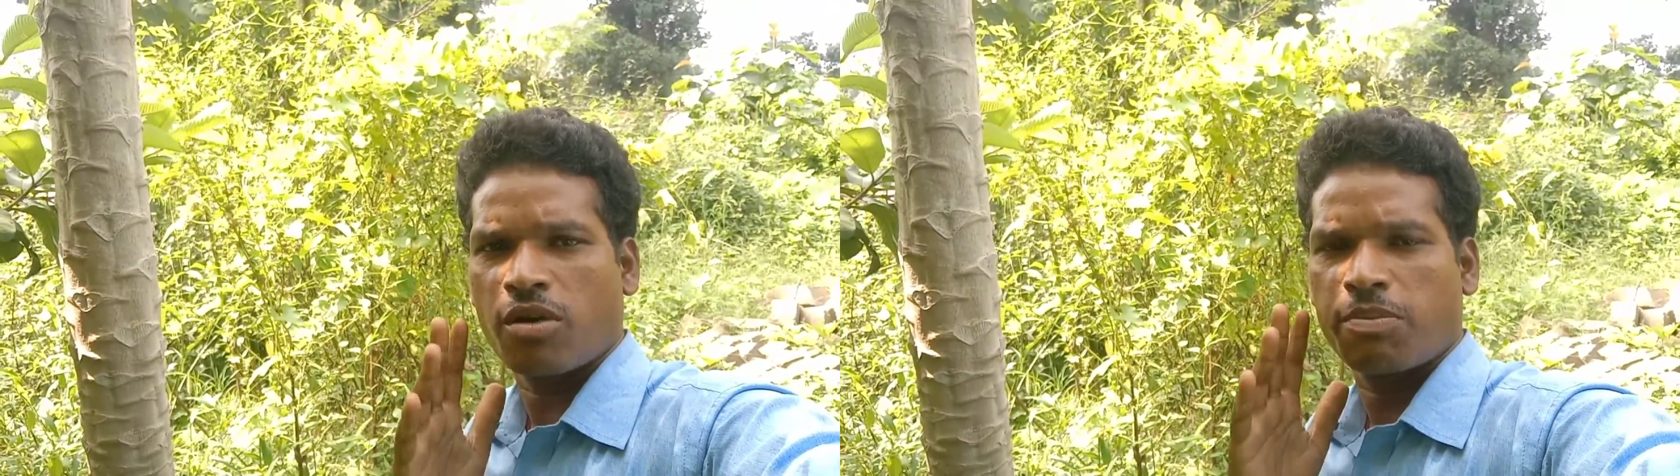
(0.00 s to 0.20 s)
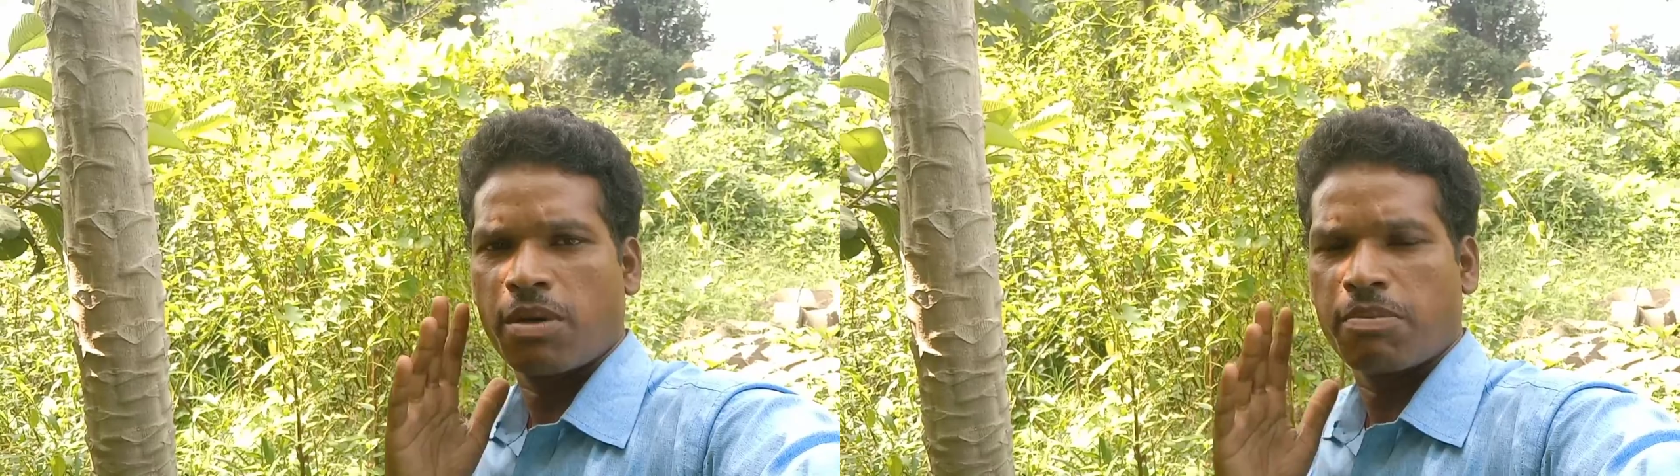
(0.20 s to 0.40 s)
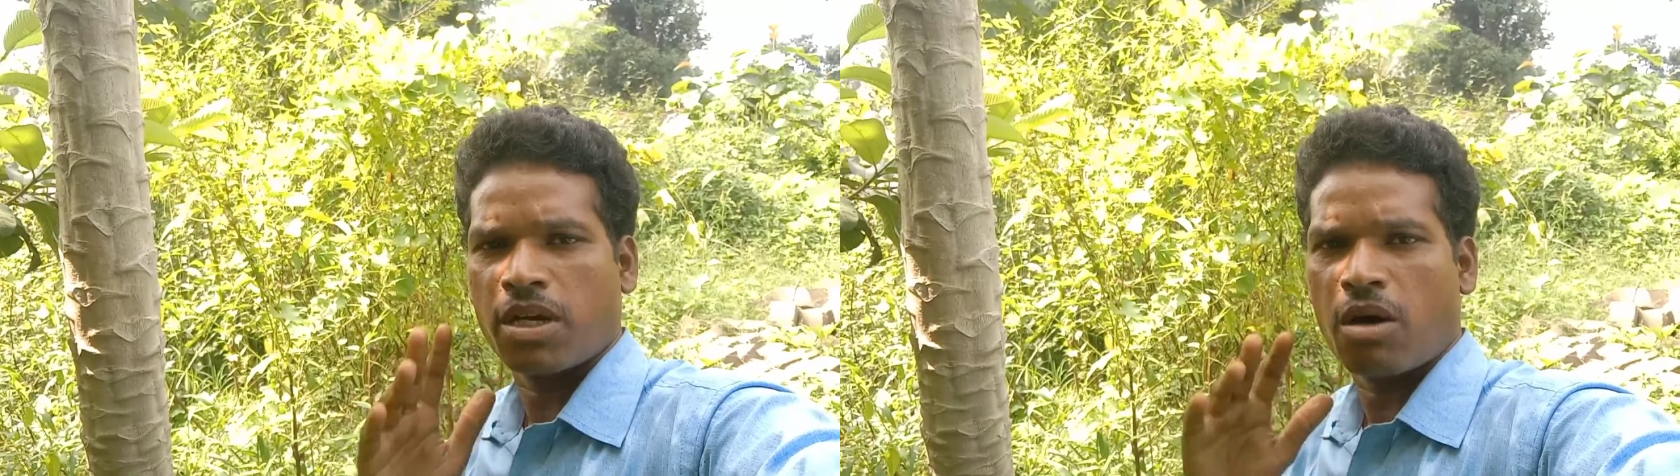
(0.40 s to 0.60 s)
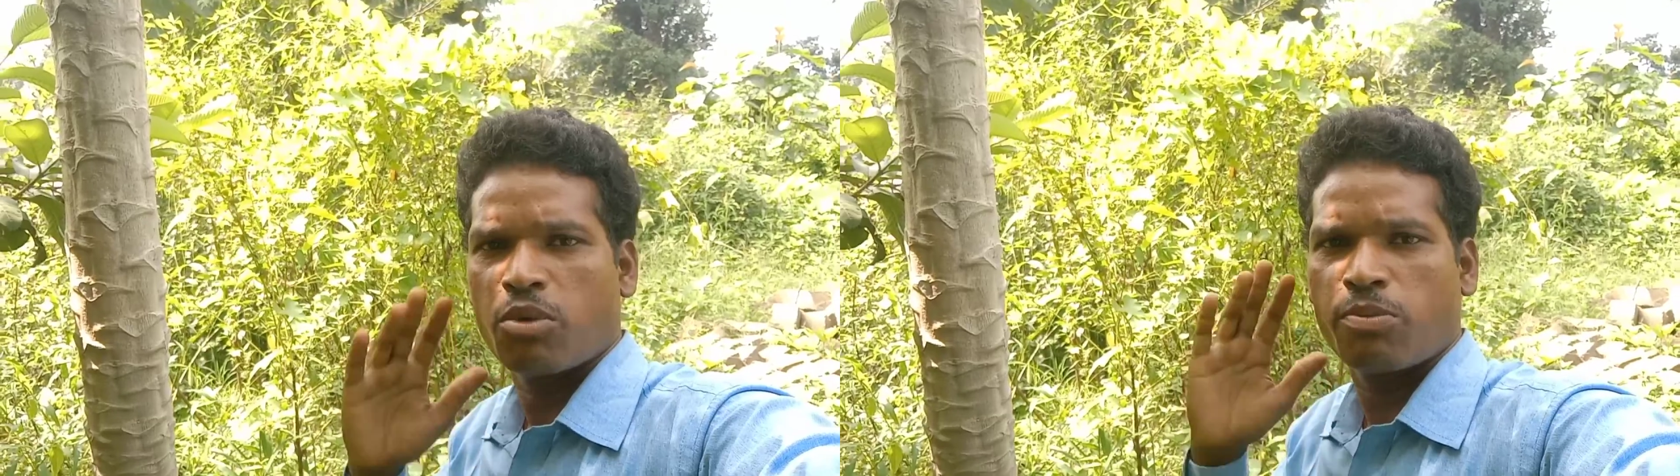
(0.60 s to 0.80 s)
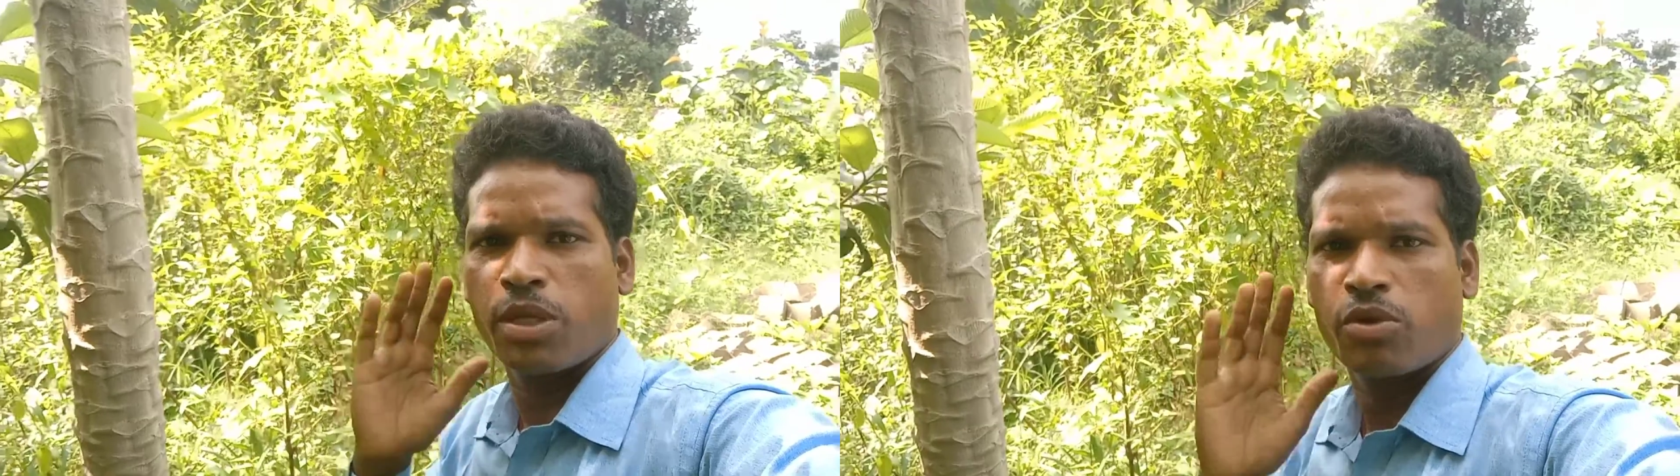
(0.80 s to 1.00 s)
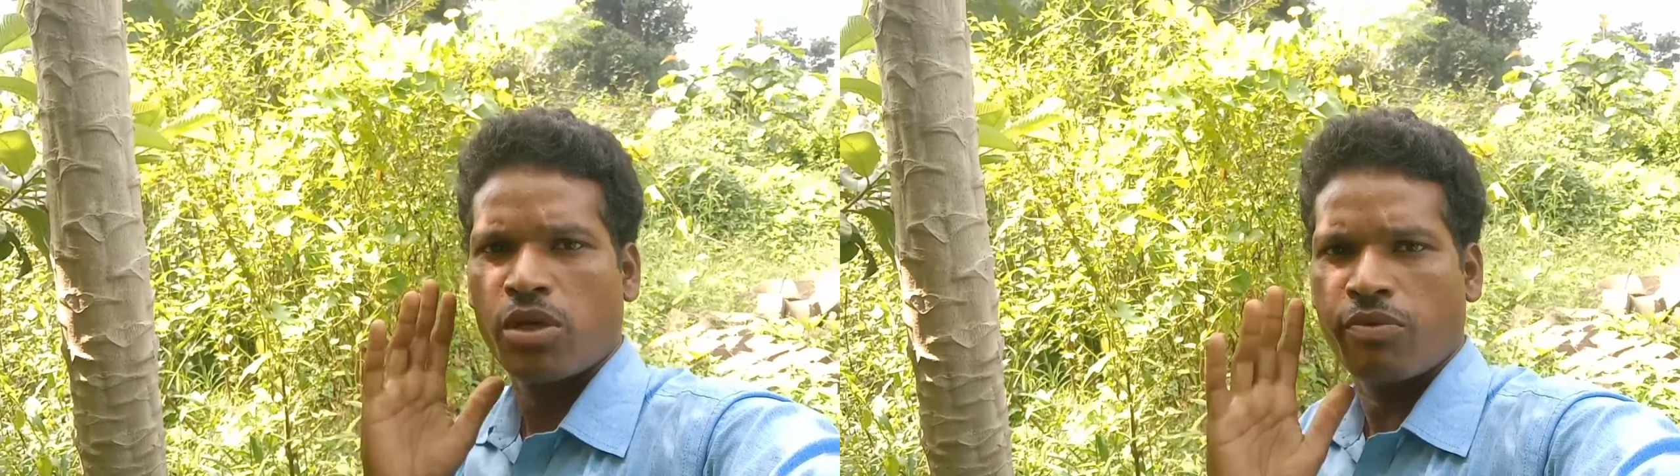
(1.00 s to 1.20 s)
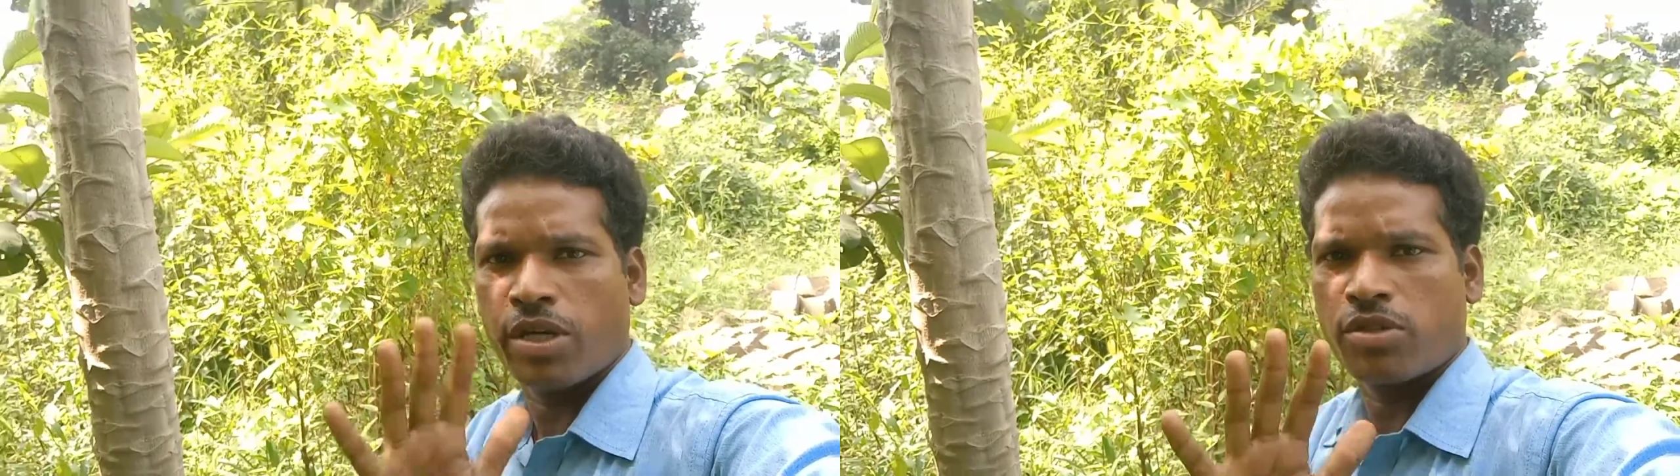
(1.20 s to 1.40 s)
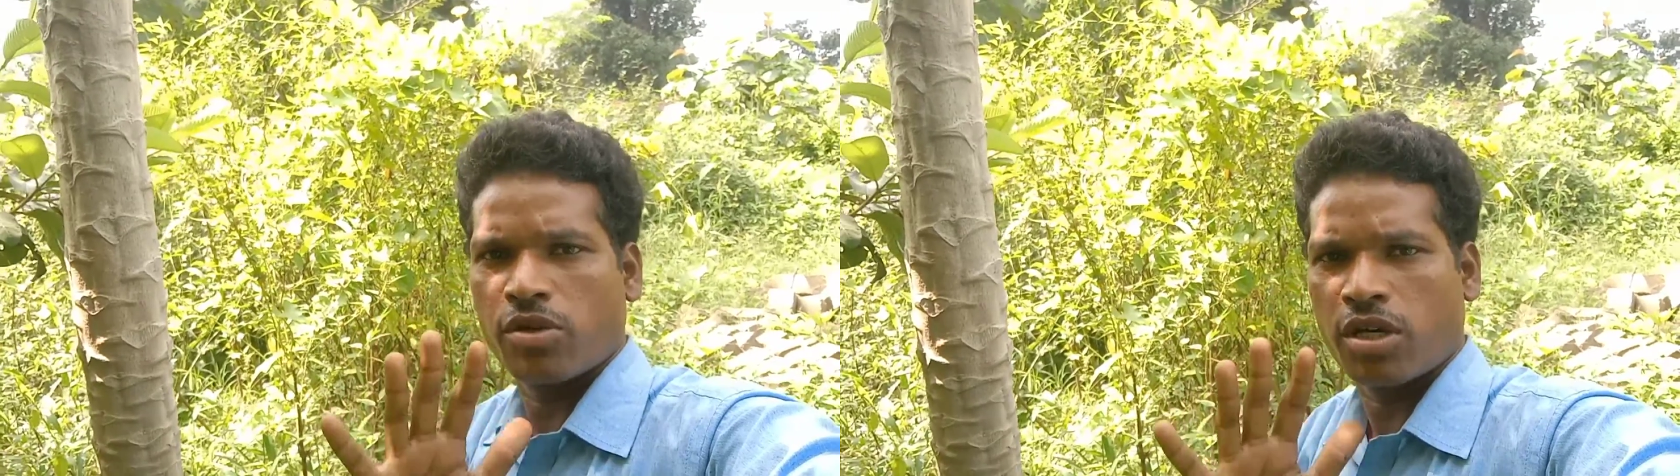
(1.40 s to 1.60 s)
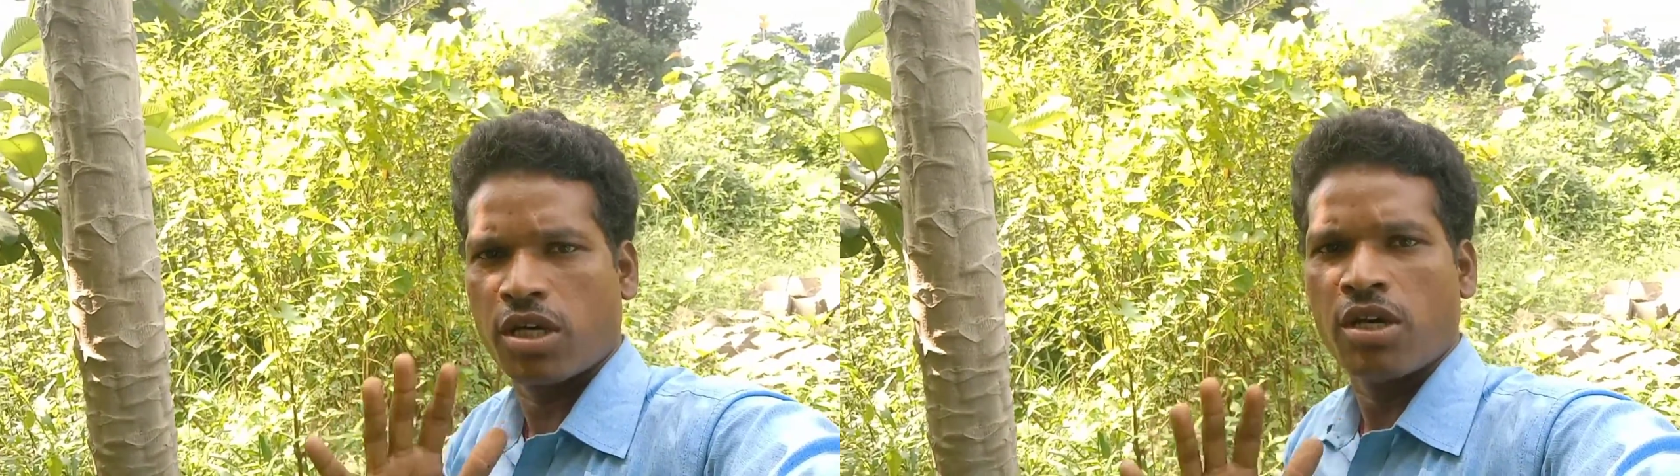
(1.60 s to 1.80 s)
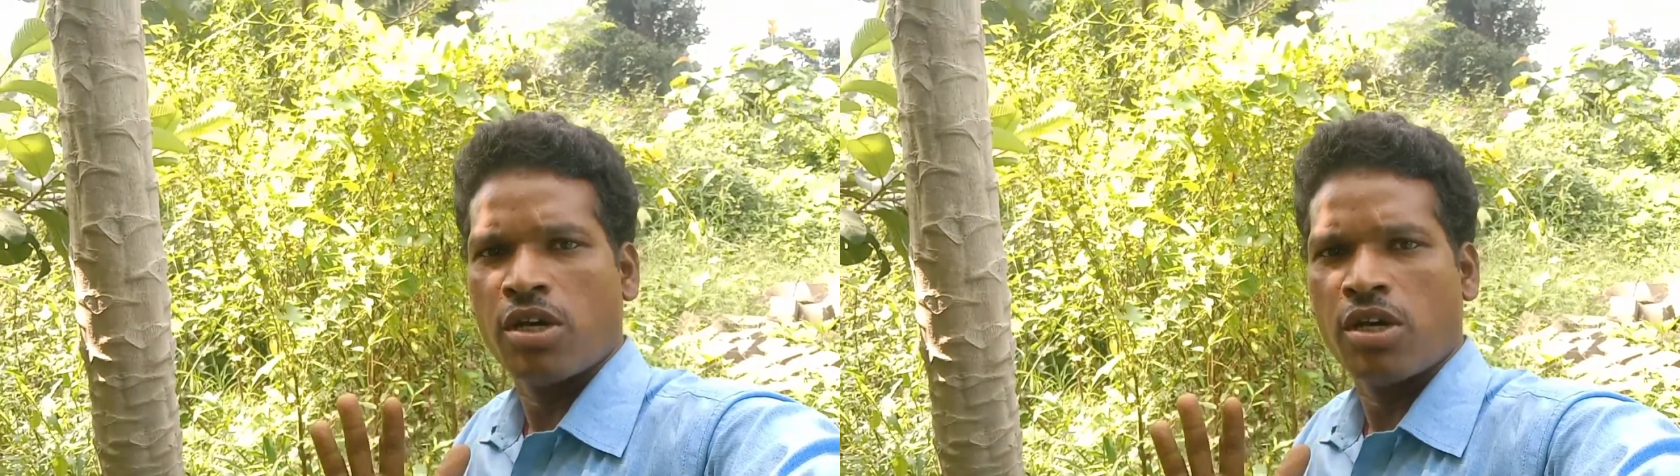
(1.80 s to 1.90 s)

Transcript: अपने अपने कामों में बिल्कुल ही व्यस्त होंगे